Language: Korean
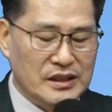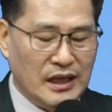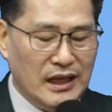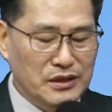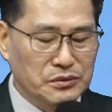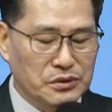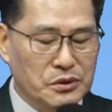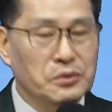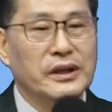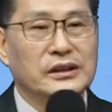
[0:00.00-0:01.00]
이제 한국
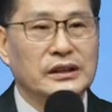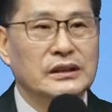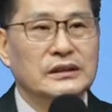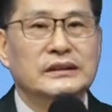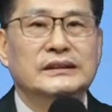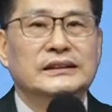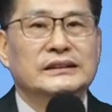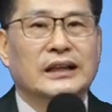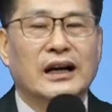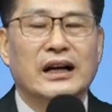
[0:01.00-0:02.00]
교회를
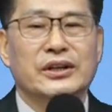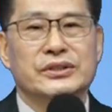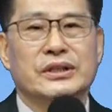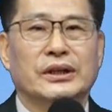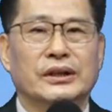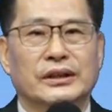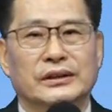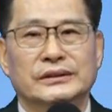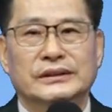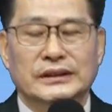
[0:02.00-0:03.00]

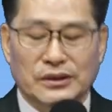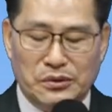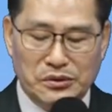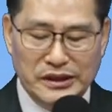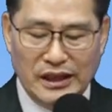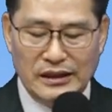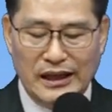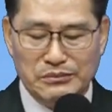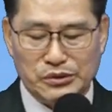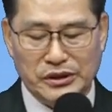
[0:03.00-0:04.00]
향하여서 공략을
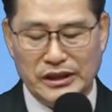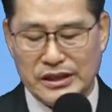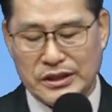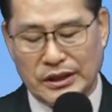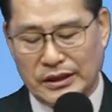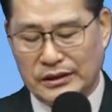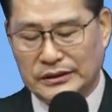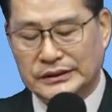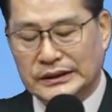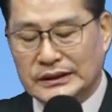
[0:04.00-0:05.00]
함으로 인해서
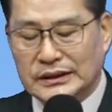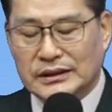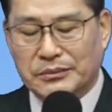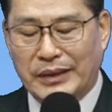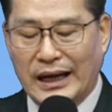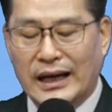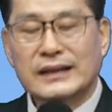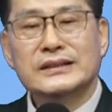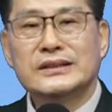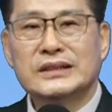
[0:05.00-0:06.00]

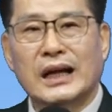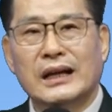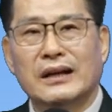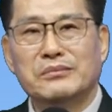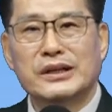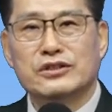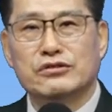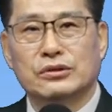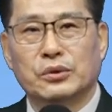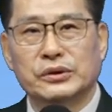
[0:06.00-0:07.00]
많은 사람의
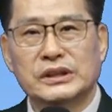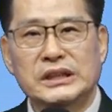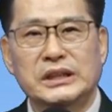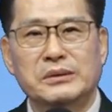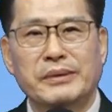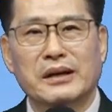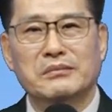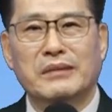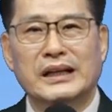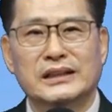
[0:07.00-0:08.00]
수, 곧
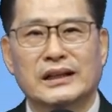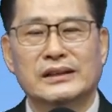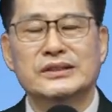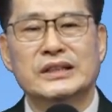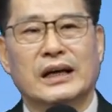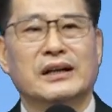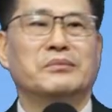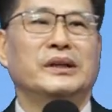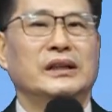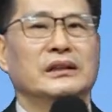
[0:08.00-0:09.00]
200만이라는
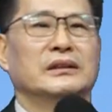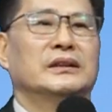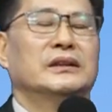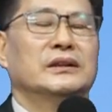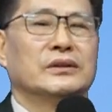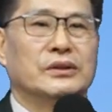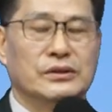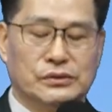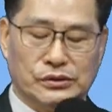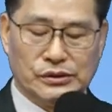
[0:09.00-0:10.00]
사람이
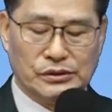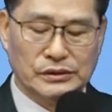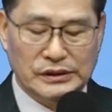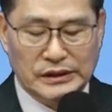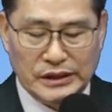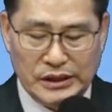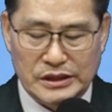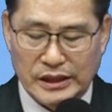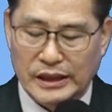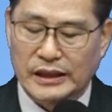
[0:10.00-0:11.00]
결국
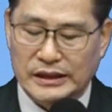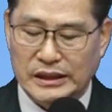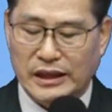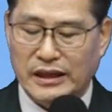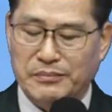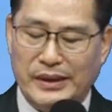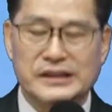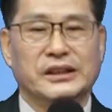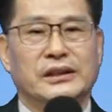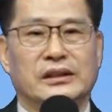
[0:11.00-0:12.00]
이제 이단에
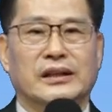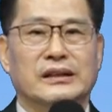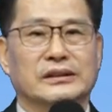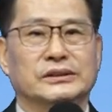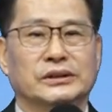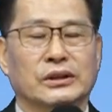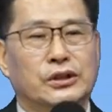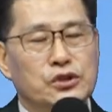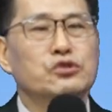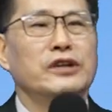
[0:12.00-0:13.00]
빠지게 됐다는 거죠.
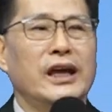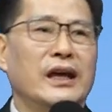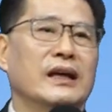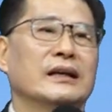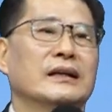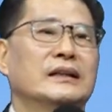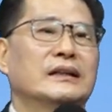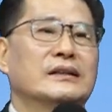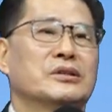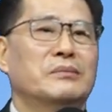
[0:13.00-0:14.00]
그 중에
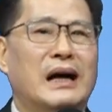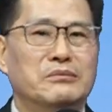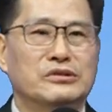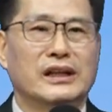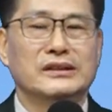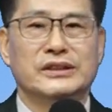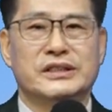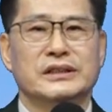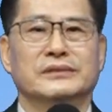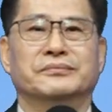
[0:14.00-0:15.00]
좀 암울한
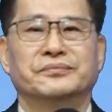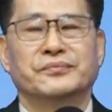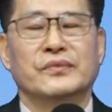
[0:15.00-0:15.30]
것은